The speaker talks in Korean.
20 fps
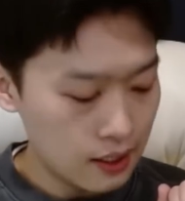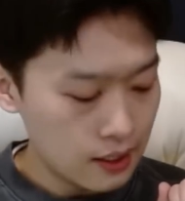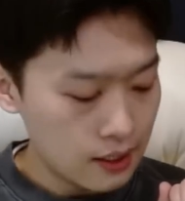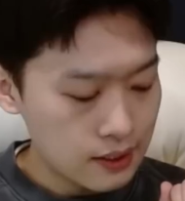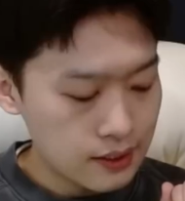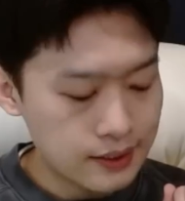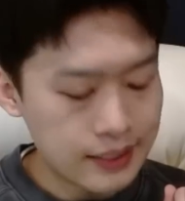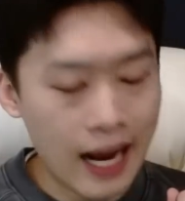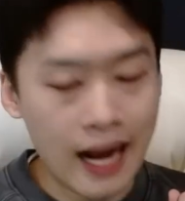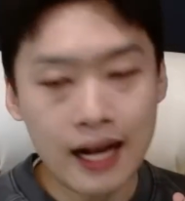
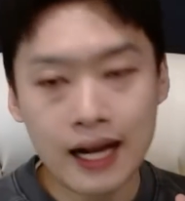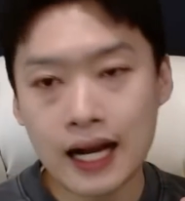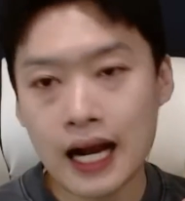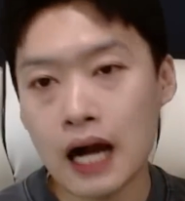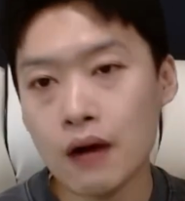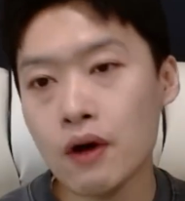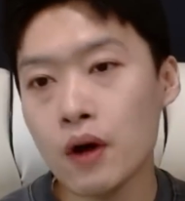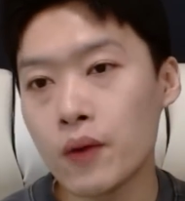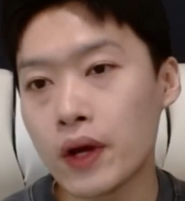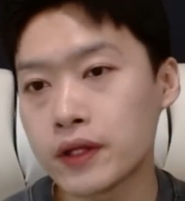
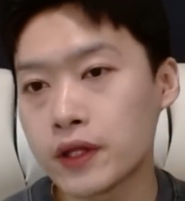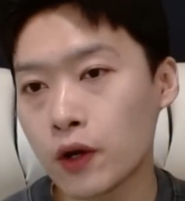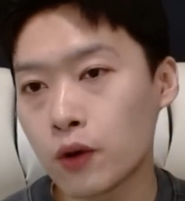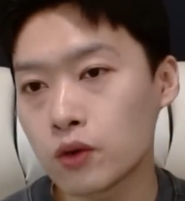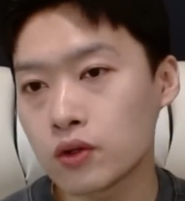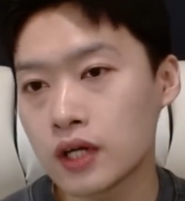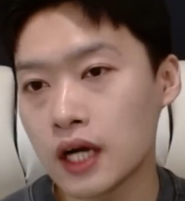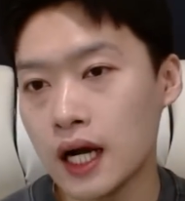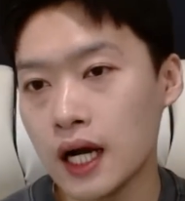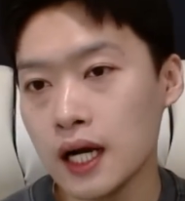자카와
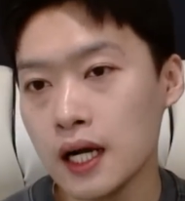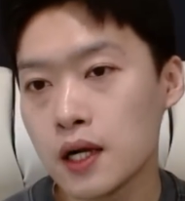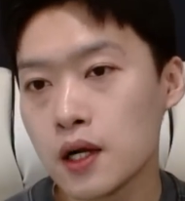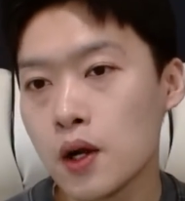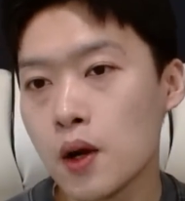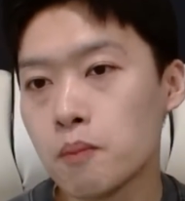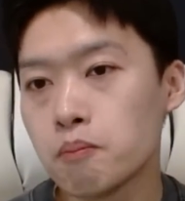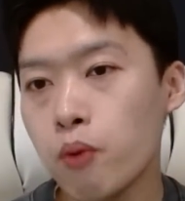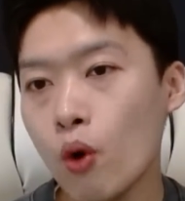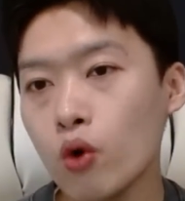웨데고르가
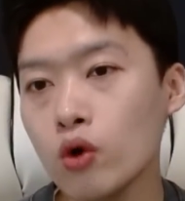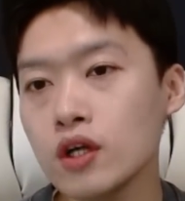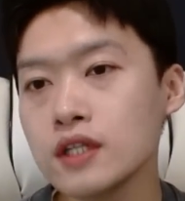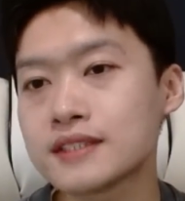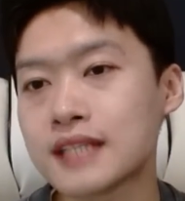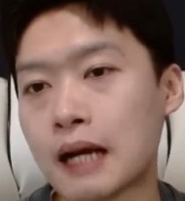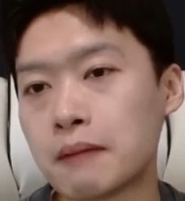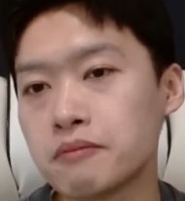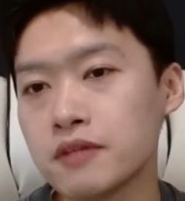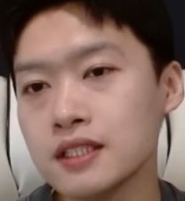볼을
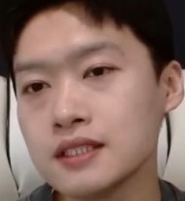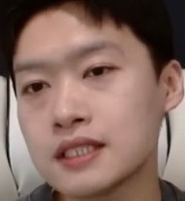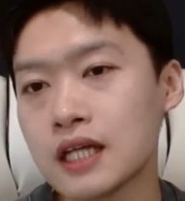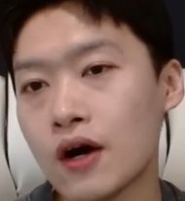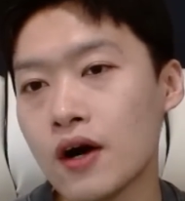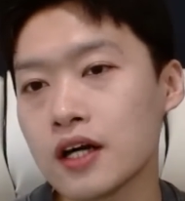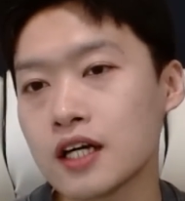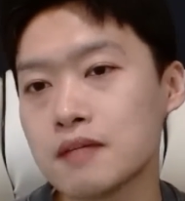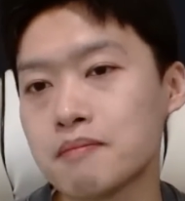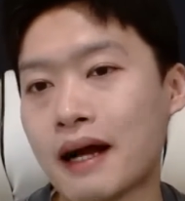잡는
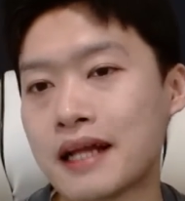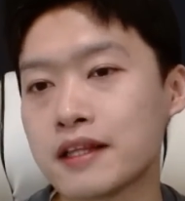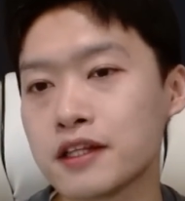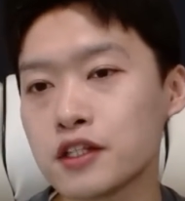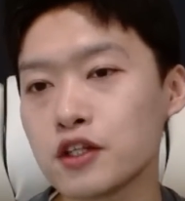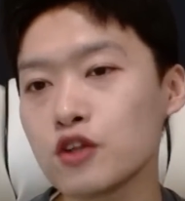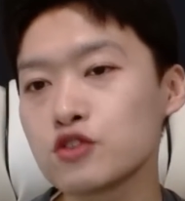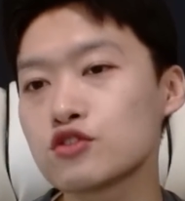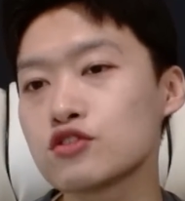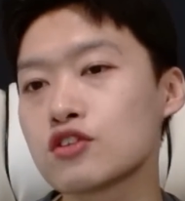상황을
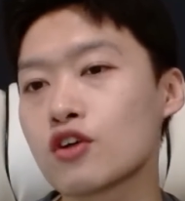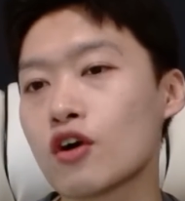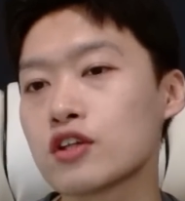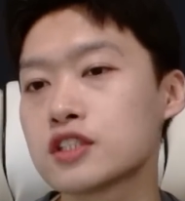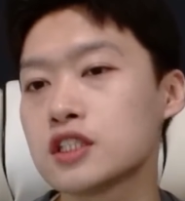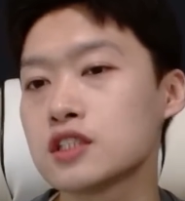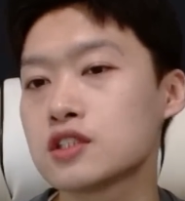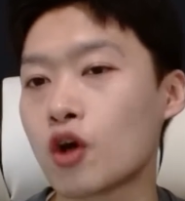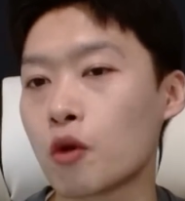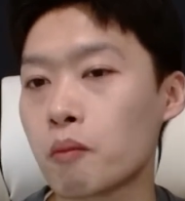만들어주는
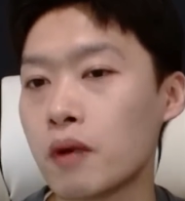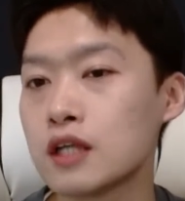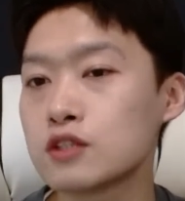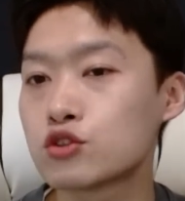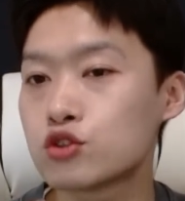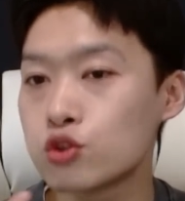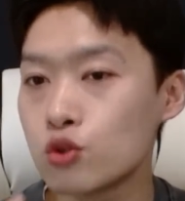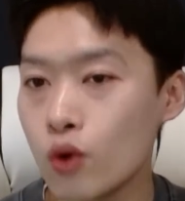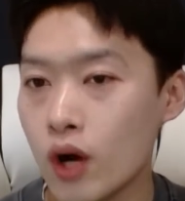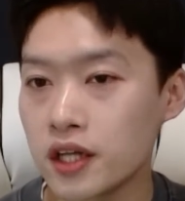것이 정말
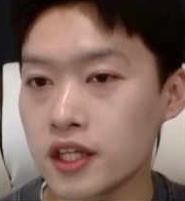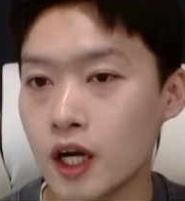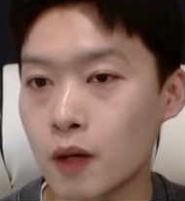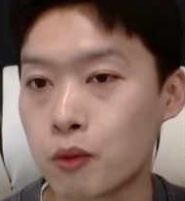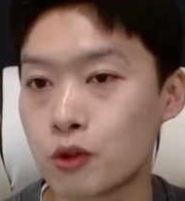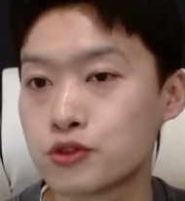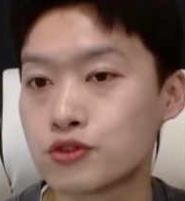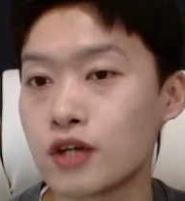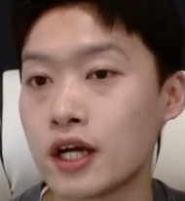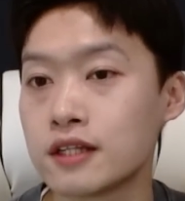중요하다고 볼
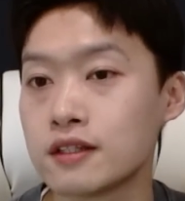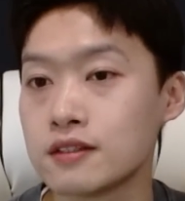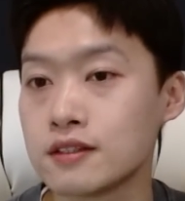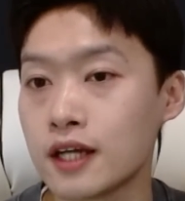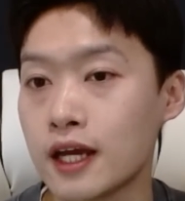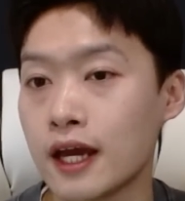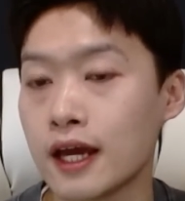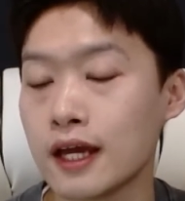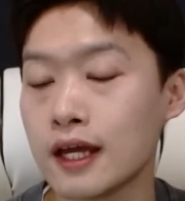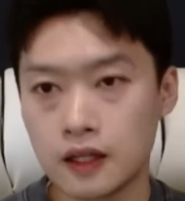수가
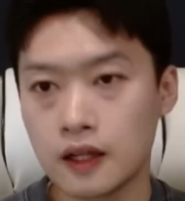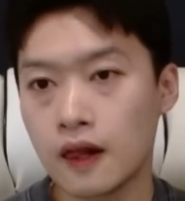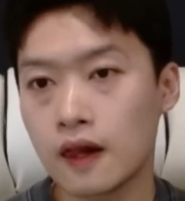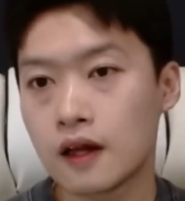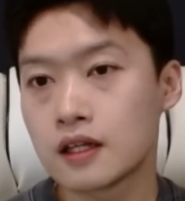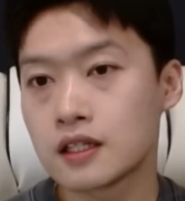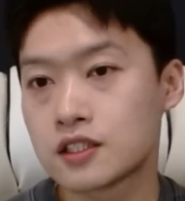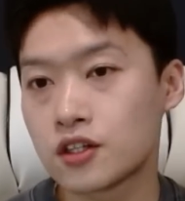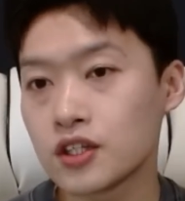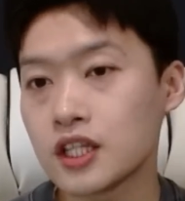있는데
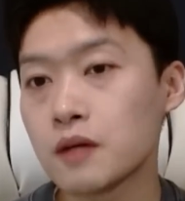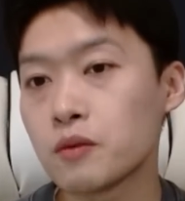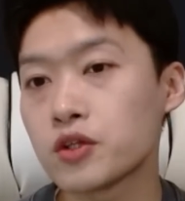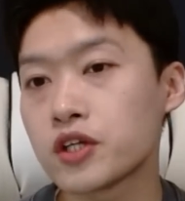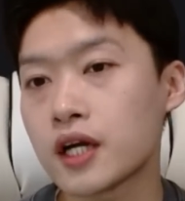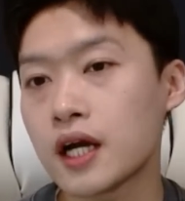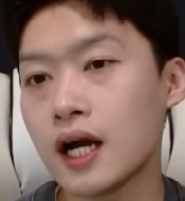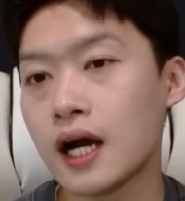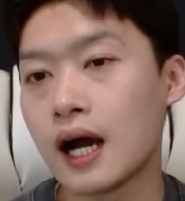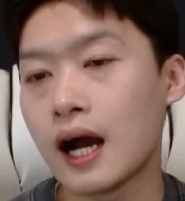그러다
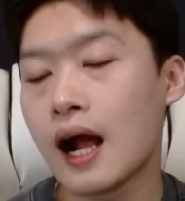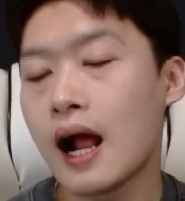보니까